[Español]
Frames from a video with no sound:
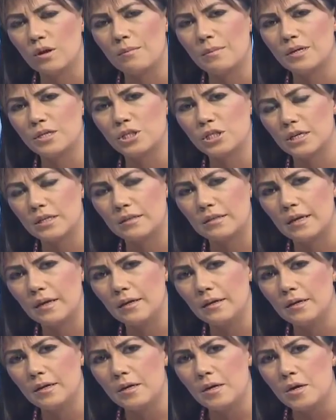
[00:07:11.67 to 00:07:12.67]
el machete
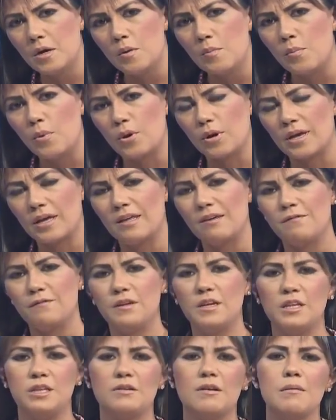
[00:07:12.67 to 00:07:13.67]
porque
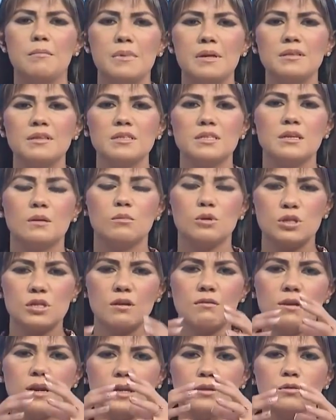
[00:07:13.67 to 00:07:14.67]
definitivamente estamos
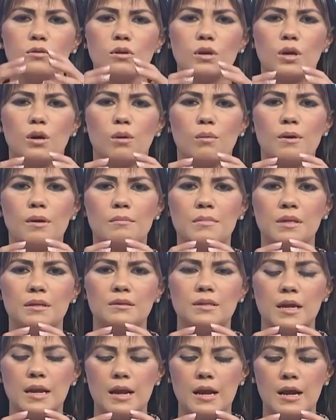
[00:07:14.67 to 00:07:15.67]
hablando que
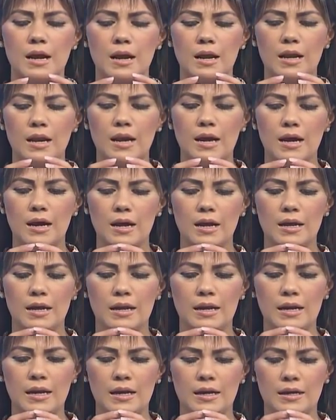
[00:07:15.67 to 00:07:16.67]
obviamente
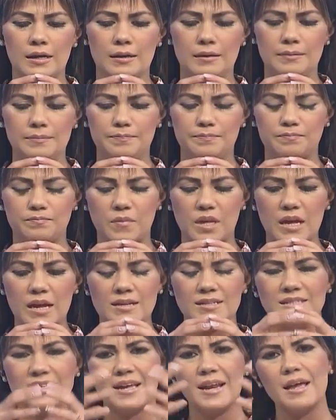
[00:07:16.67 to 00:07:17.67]
eh,
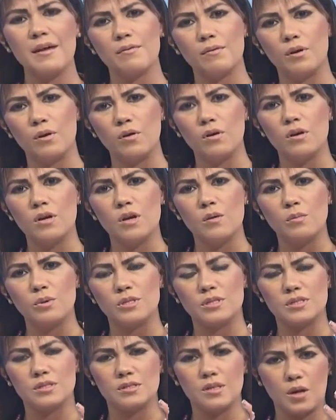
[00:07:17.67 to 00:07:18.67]
el cerebro
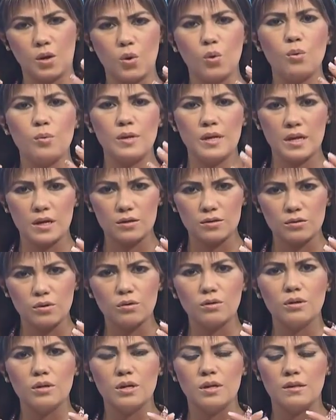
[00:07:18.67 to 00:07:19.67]
pues está
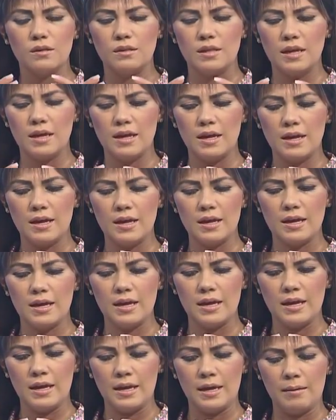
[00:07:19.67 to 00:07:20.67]
cubierto de...
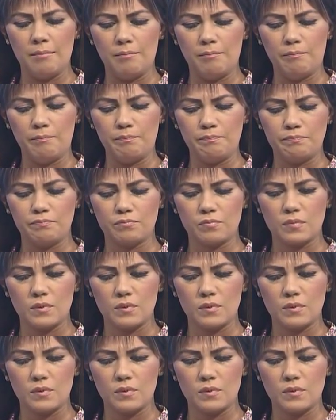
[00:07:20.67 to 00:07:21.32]
Em,